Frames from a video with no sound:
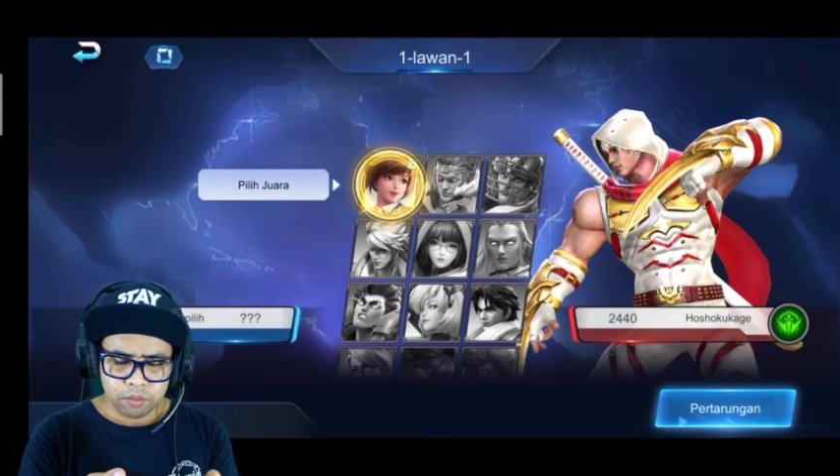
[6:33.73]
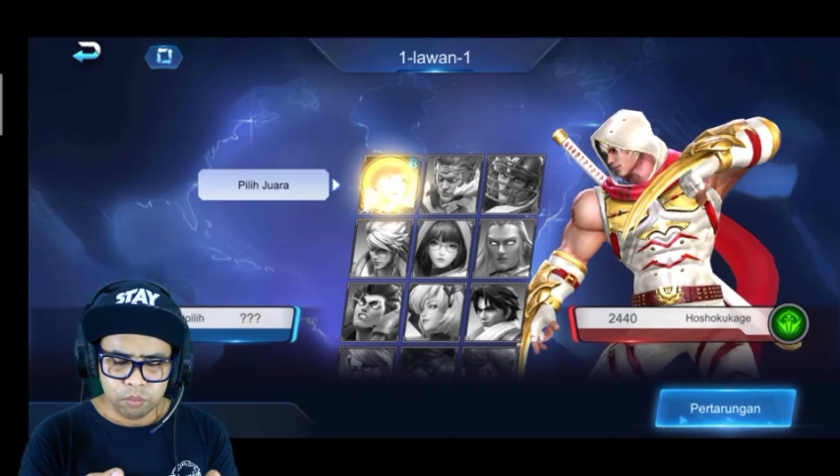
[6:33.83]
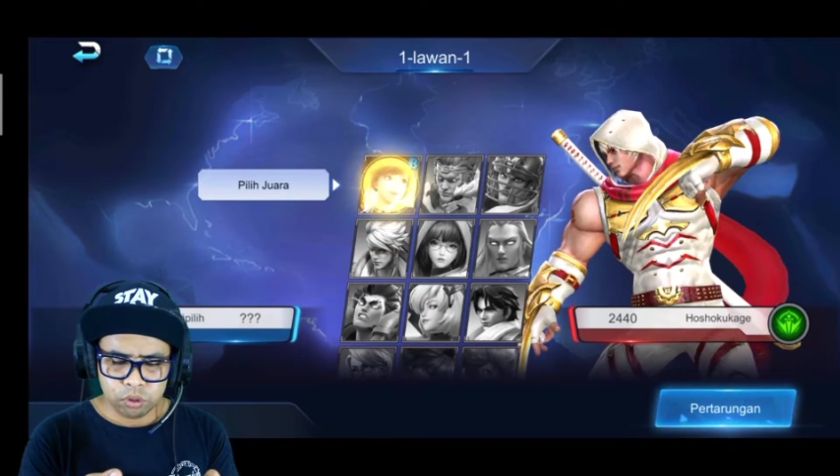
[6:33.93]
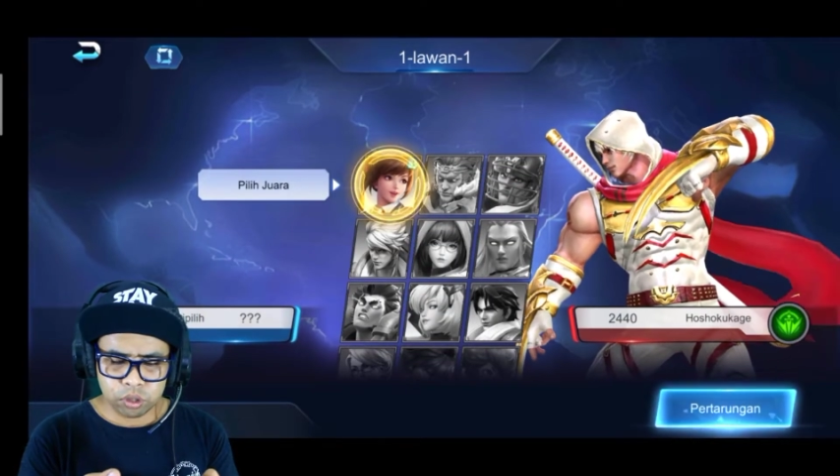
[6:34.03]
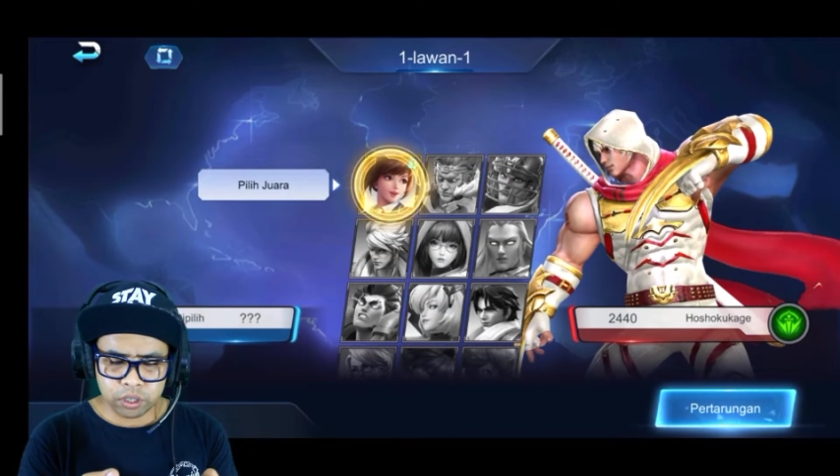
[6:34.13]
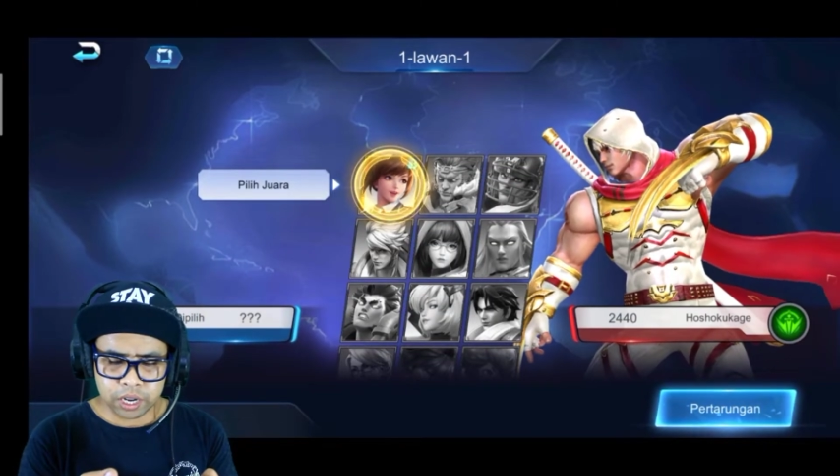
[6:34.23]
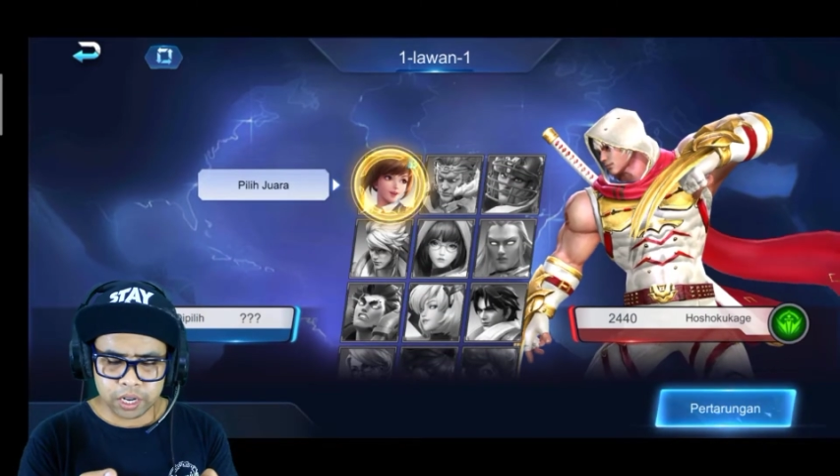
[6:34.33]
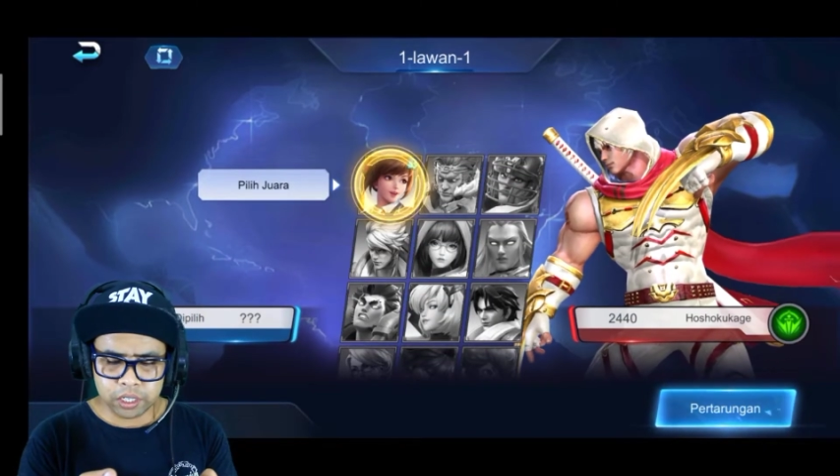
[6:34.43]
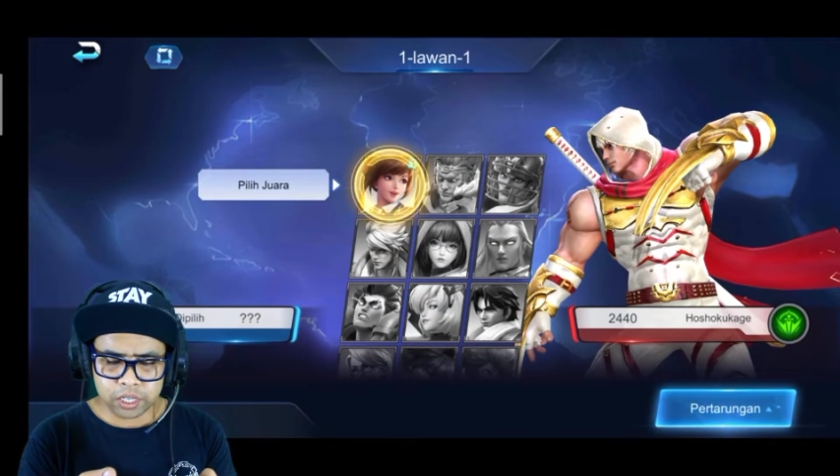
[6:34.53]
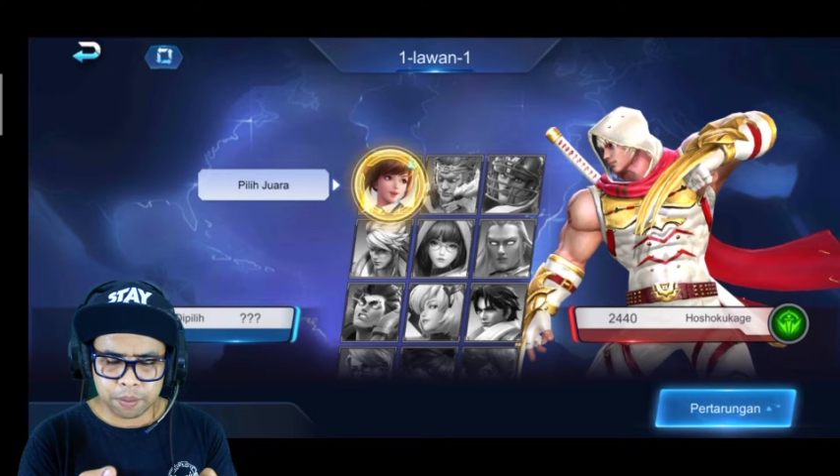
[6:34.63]

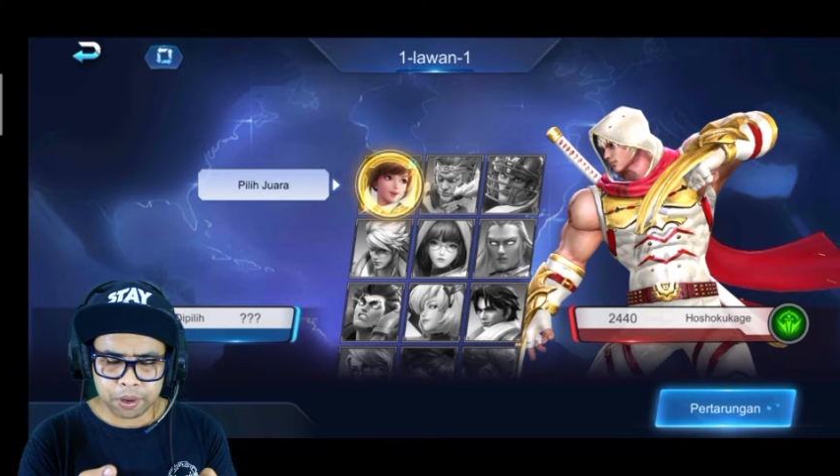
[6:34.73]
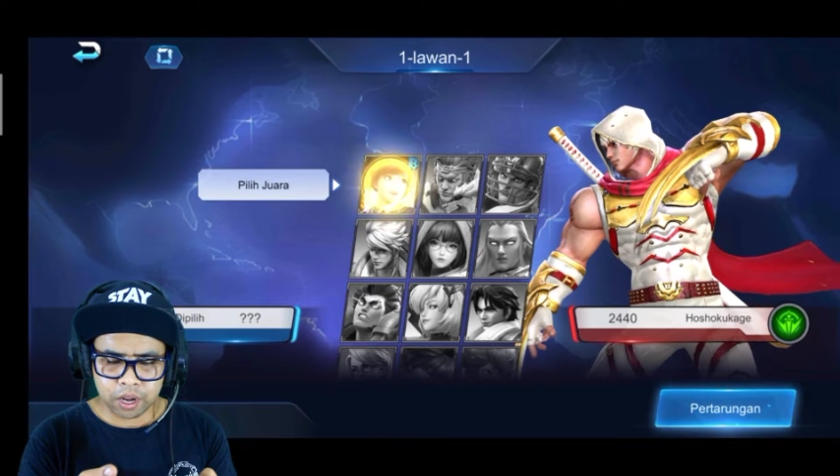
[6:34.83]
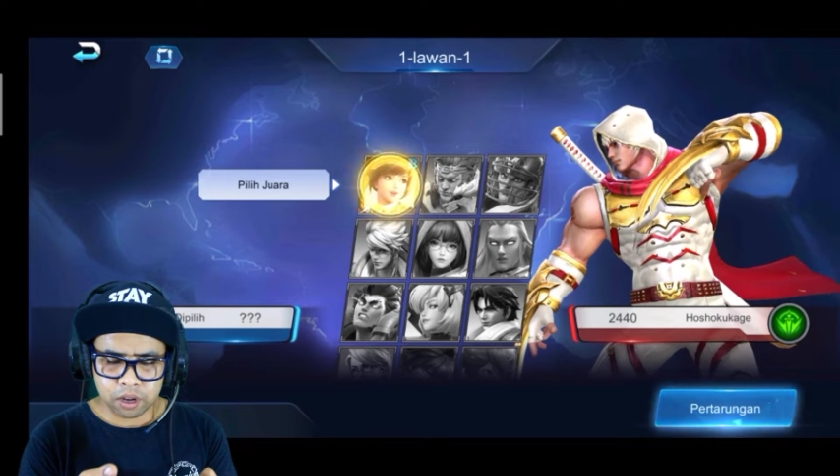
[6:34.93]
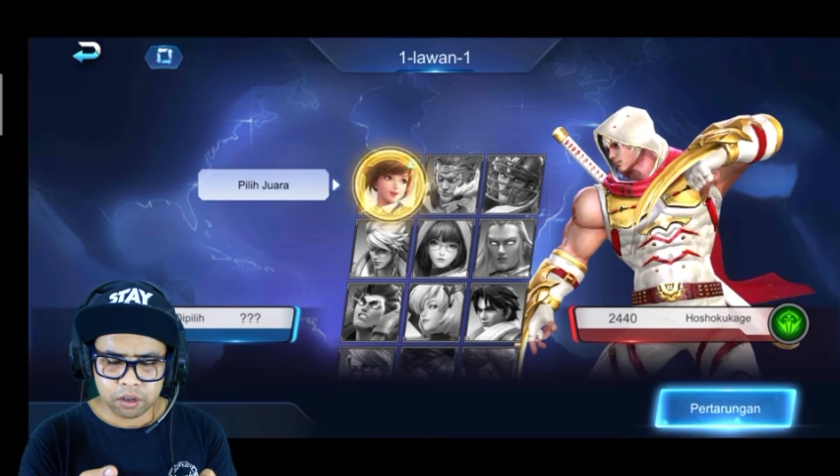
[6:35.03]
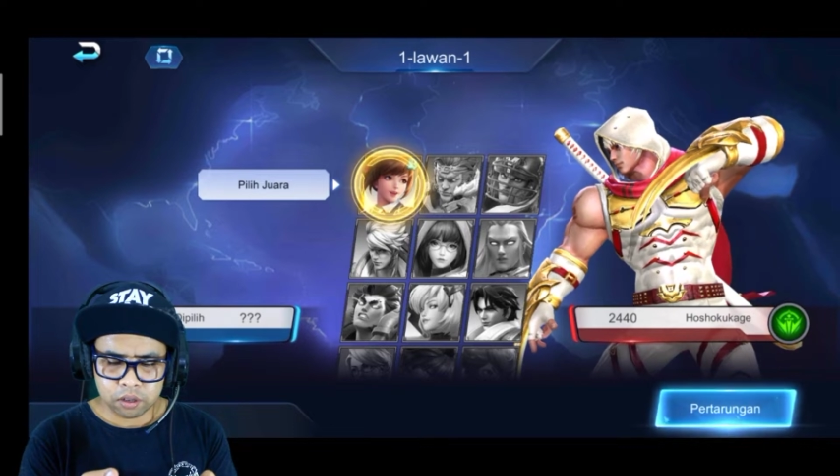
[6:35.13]
musuhnya ini siapa ya